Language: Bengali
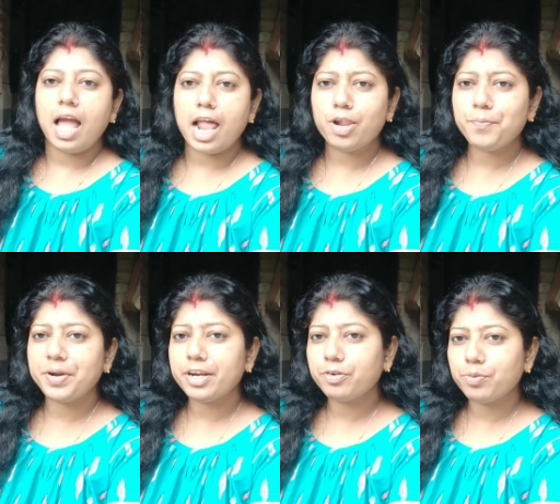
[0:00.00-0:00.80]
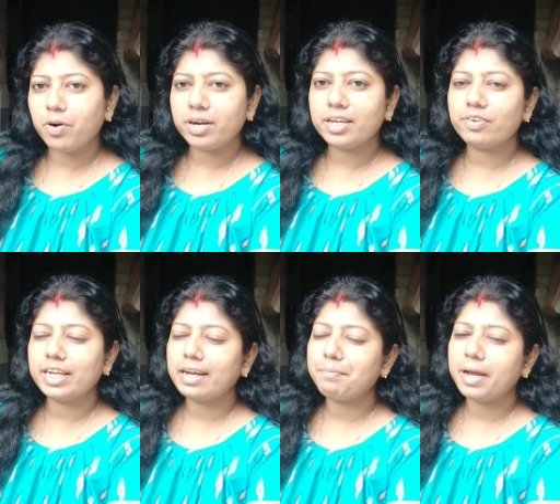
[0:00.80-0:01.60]
হ্যালো ফ্রেন্ড গুড মর্নিং
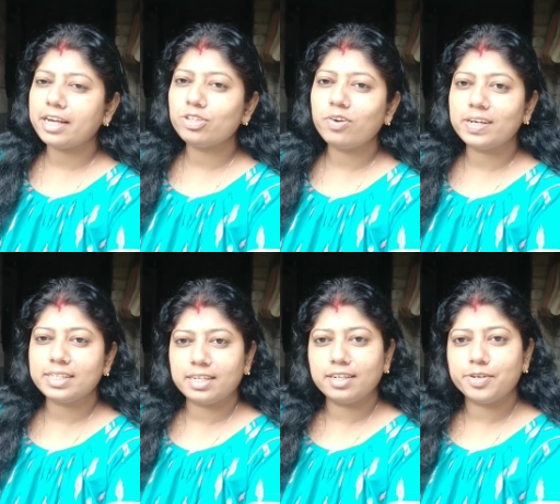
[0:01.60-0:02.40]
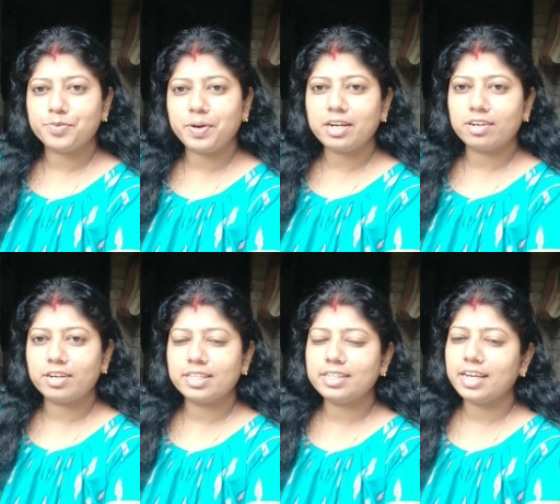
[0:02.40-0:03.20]
ওয়েলকাম ব্যাক টু আওয়ার চ্যানেল রূপা ডট
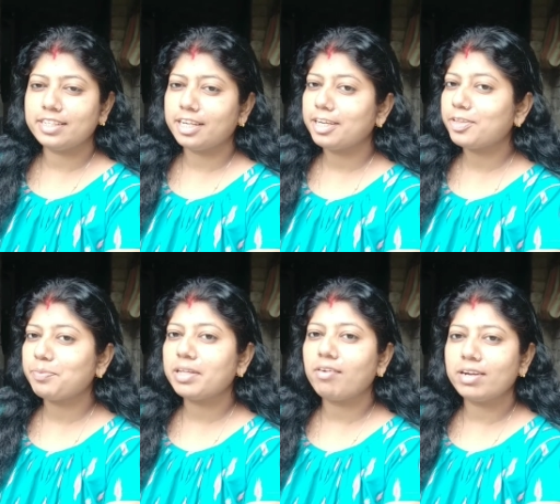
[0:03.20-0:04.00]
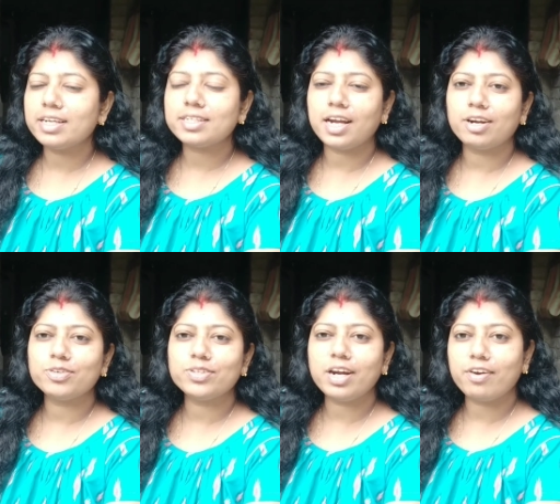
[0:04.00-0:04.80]
অরিত্রী এই চ্যানেলে তোমাদের অনেক
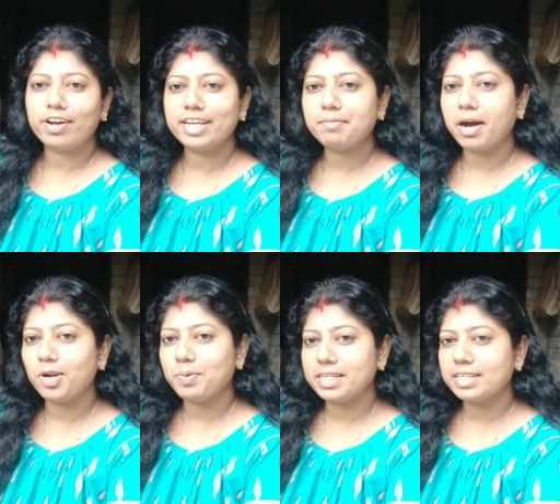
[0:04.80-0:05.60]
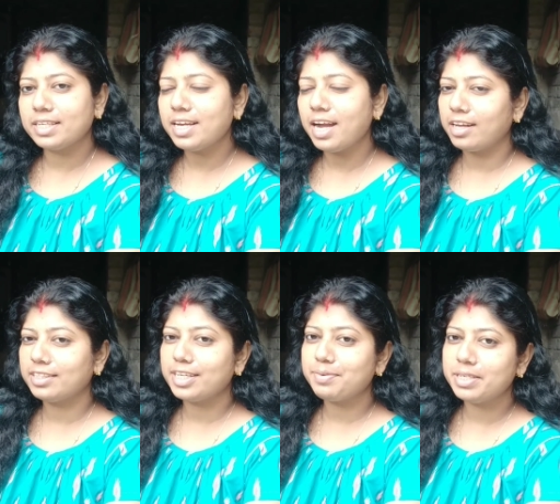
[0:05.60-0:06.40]
স্বাগত আর অনেক ভালোবাসা জানিয়ে
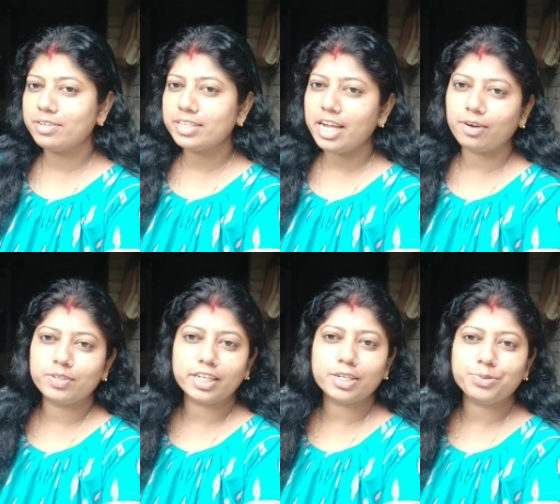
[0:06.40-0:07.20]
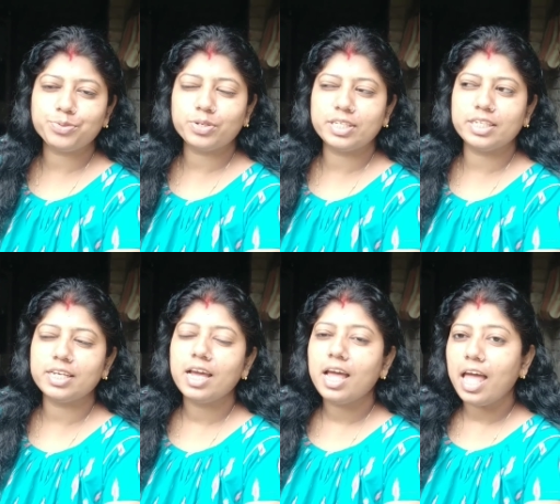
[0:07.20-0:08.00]
আজকের ভিডিওটি এখন থেকে শুরু করছি
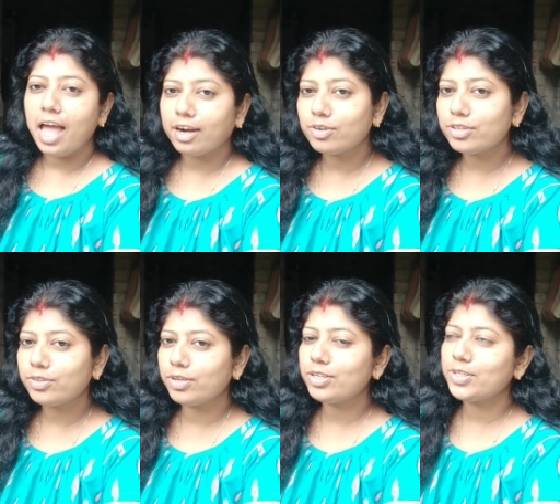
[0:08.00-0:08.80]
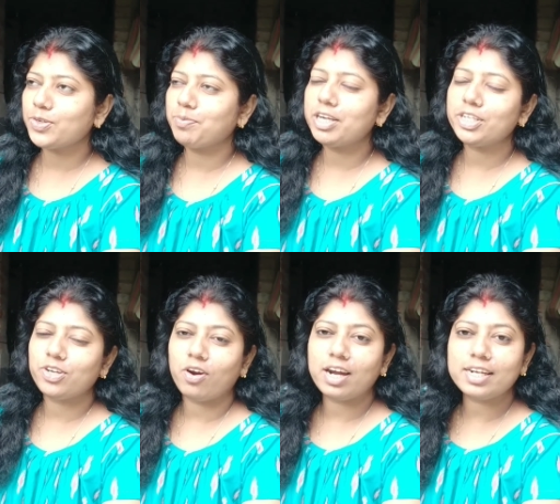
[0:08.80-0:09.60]
এখন হলো সময়
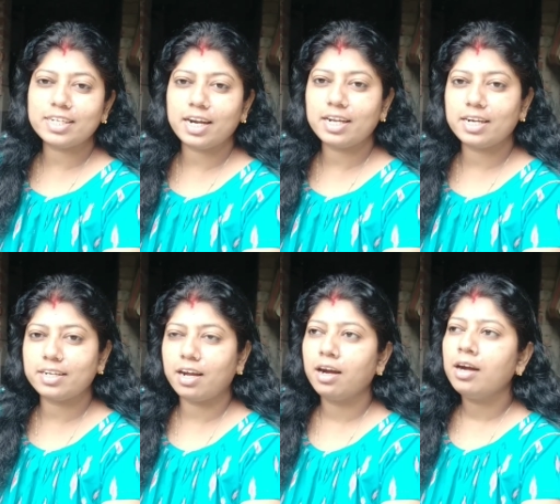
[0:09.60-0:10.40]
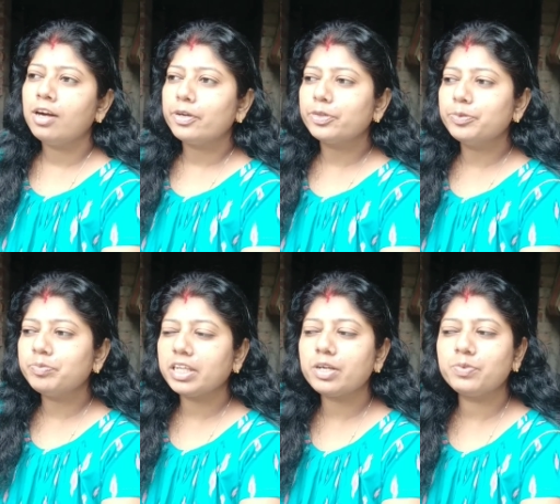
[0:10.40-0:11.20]
সকাল সাড়ে আটটা ঘুম
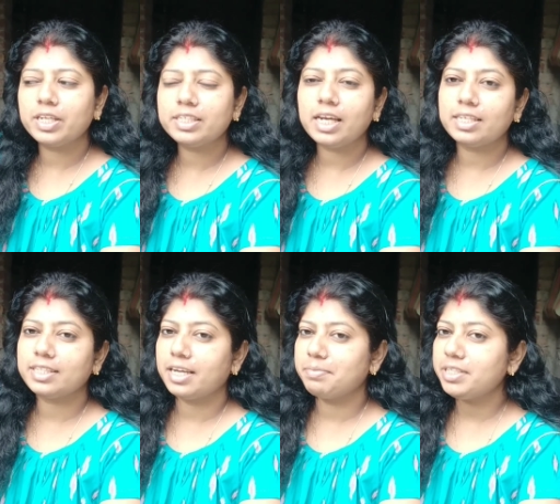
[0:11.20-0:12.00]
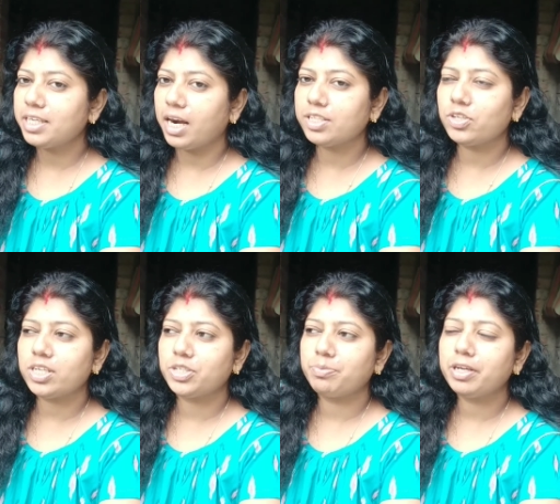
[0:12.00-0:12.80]
থেকে উঠেছি আজকে আমি সাড়ে
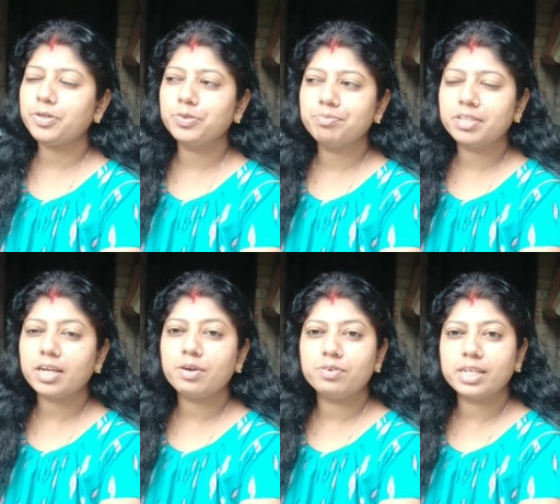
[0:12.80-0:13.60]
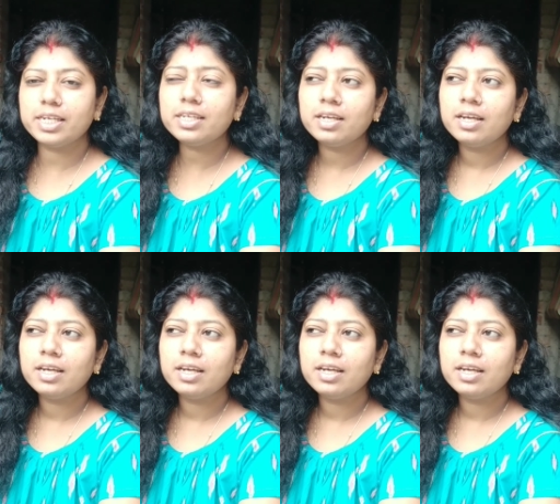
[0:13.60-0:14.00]
ছটার সময় ঘুম থেকে উঠেই